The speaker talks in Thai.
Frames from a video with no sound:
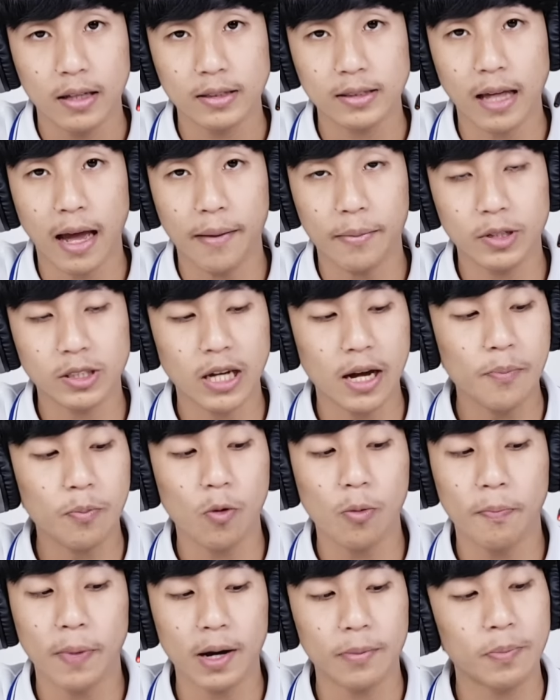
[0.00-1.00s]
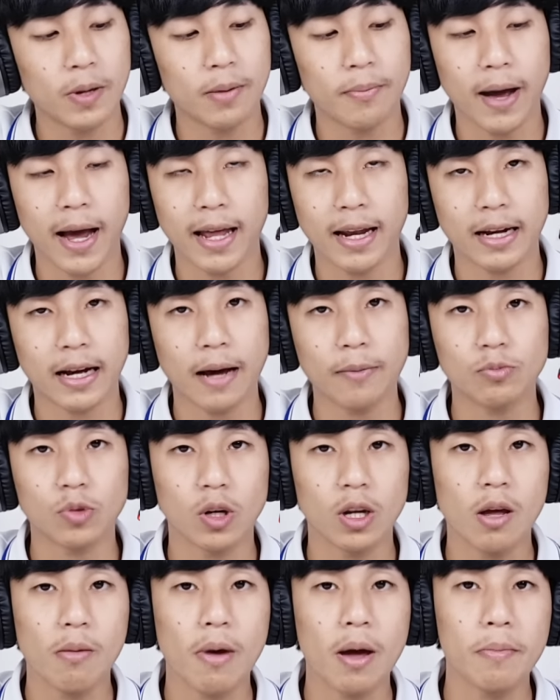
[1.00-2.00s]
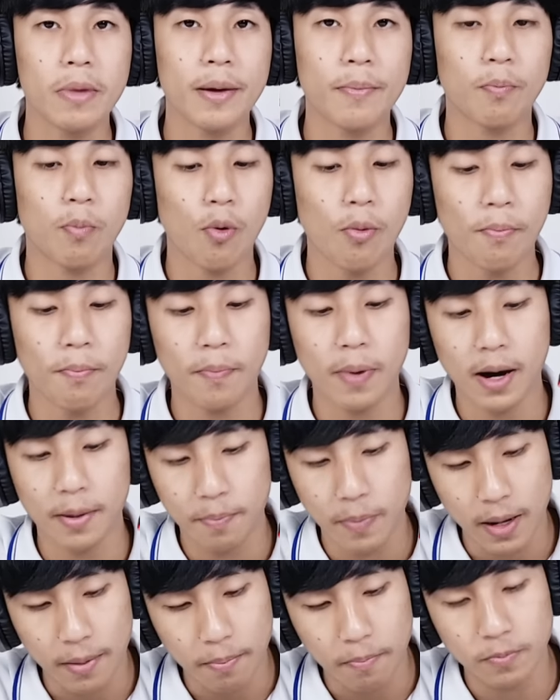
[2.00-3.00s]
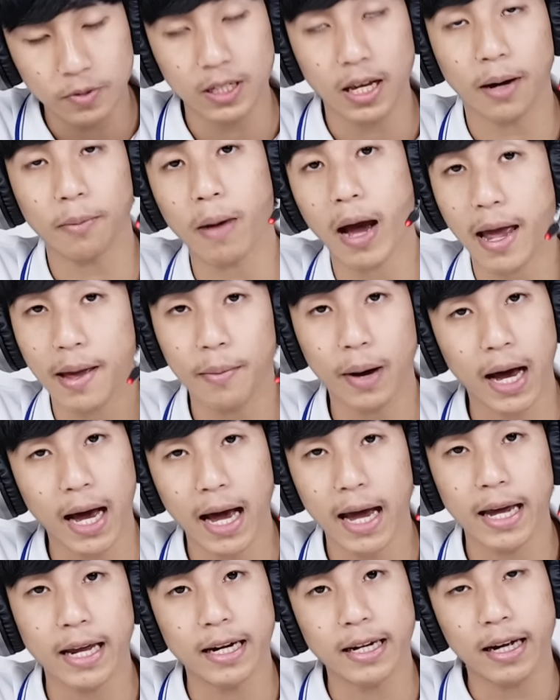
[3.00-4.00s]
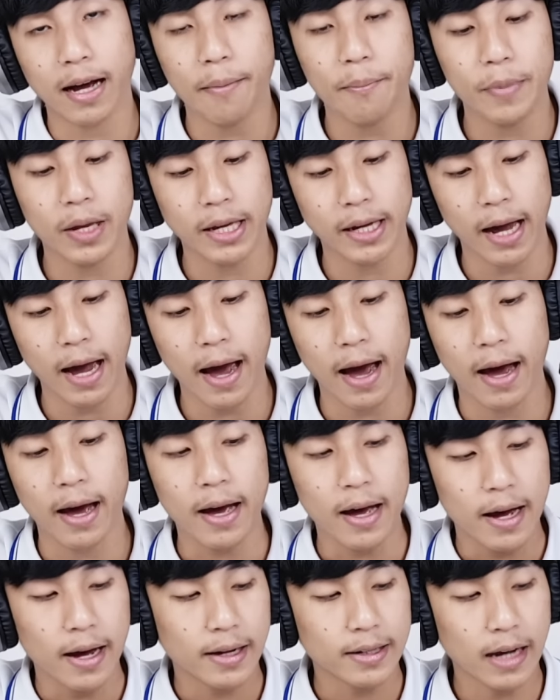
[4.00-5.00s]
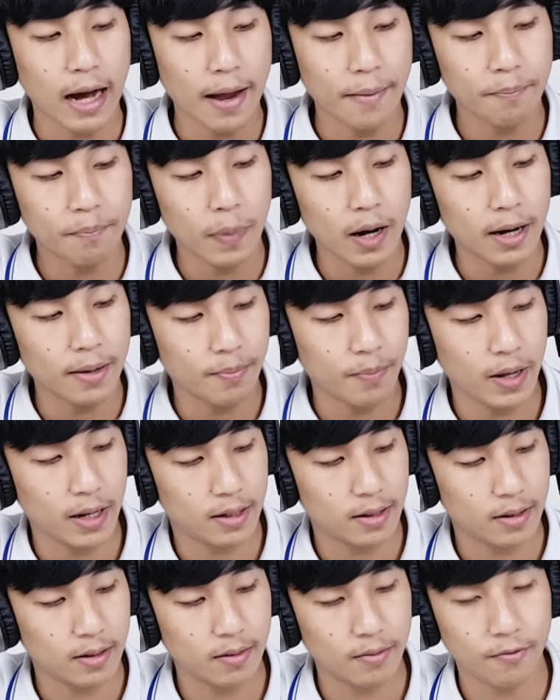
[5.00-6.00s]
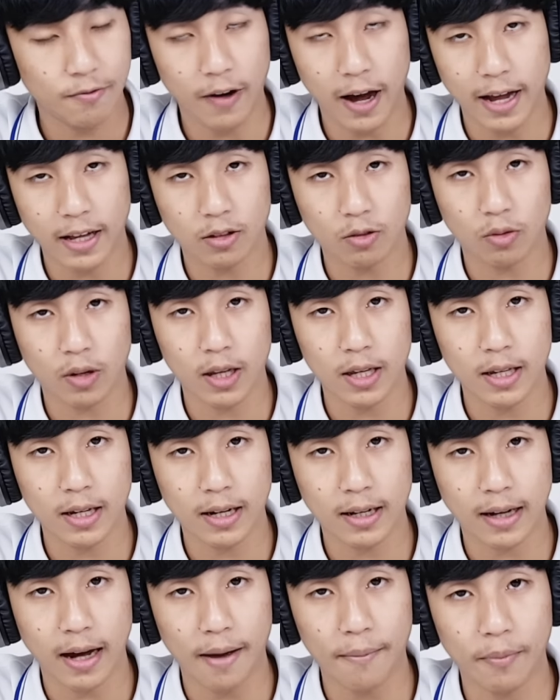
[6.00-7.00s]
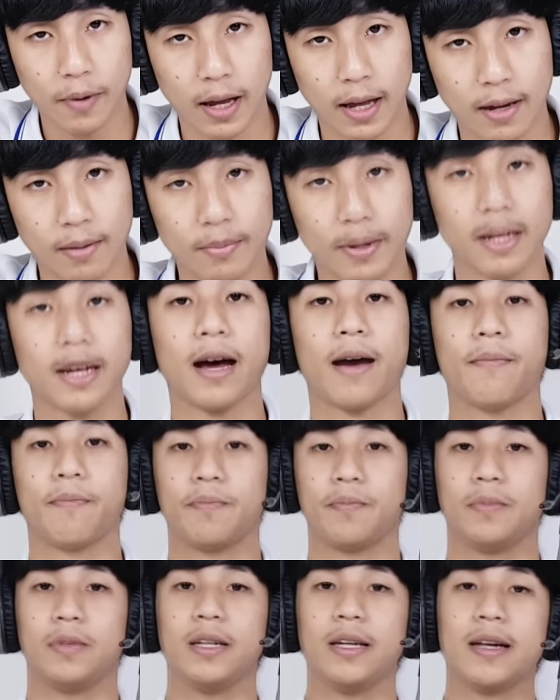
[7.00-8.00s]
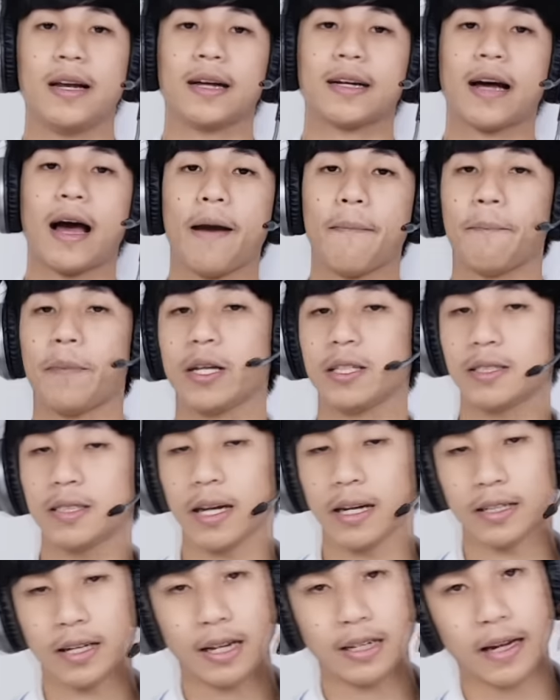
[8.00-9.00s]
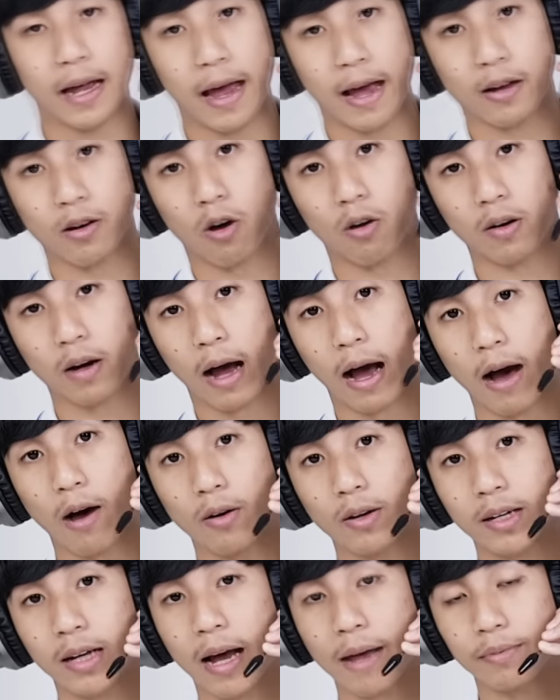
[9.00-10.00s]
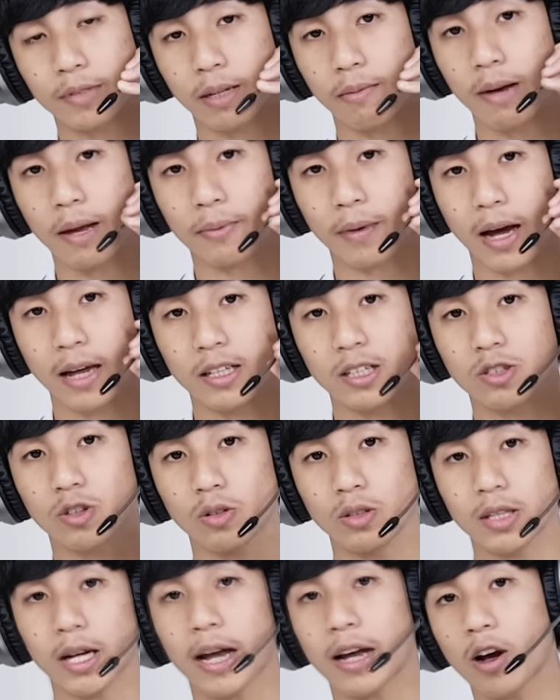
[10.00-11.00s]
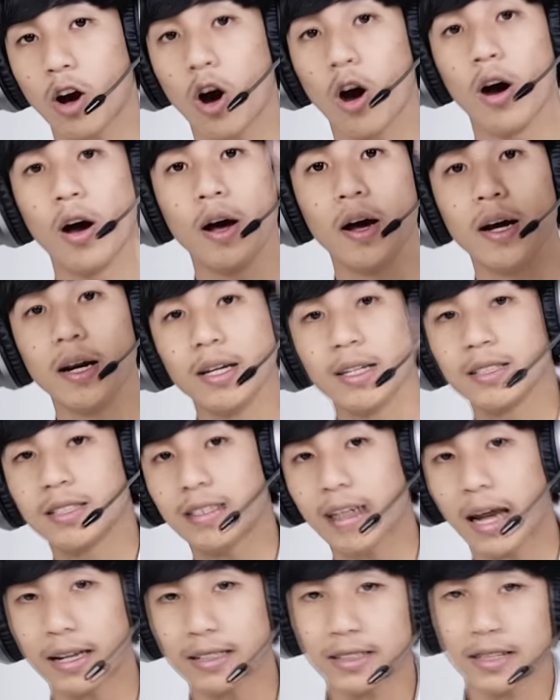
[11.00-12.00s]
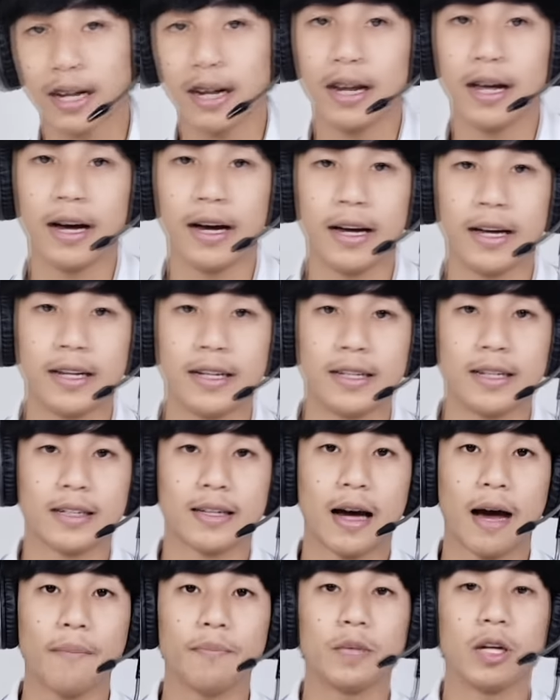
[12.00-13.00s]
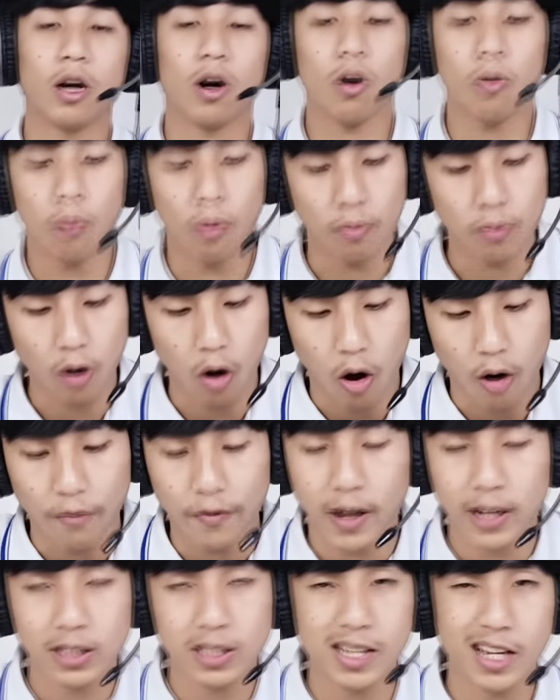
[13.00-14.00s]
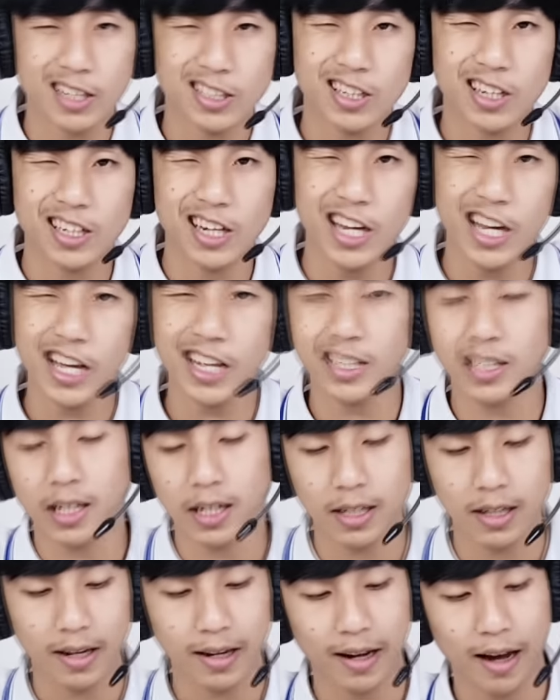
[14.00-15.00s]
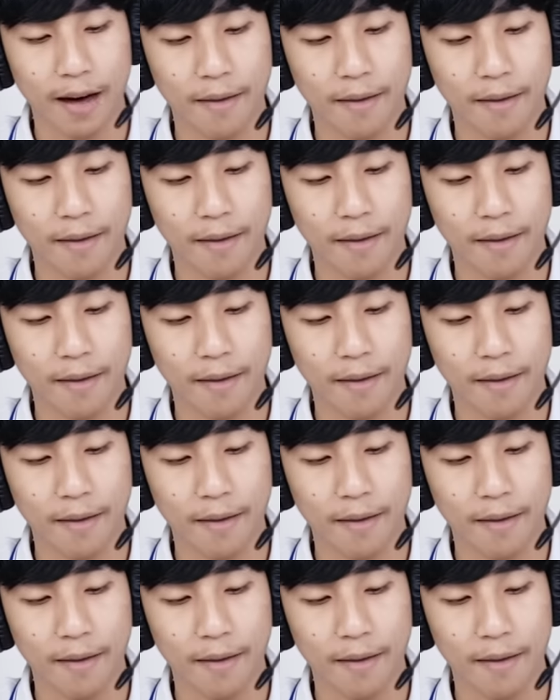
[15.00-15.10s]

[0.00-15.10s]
แต่ไม่ใช่ปุ่มเปิดปิดไมค์นะครับตัวนี้ไม่มีปุ่มเปิดปิดเสียงไมค์มาให้นะครับมีแค่การเปิดปิดไฟตรงนี้นะครับเห็นไหมครับนี่แหละครับเป็นเสียงแท้ๆของเขานะครับสำหรับใครที่สนใจก็จัดกันเลยนะครับเดี๋ยวผมขอฟังเสียงสักนิดหนึ่งนะค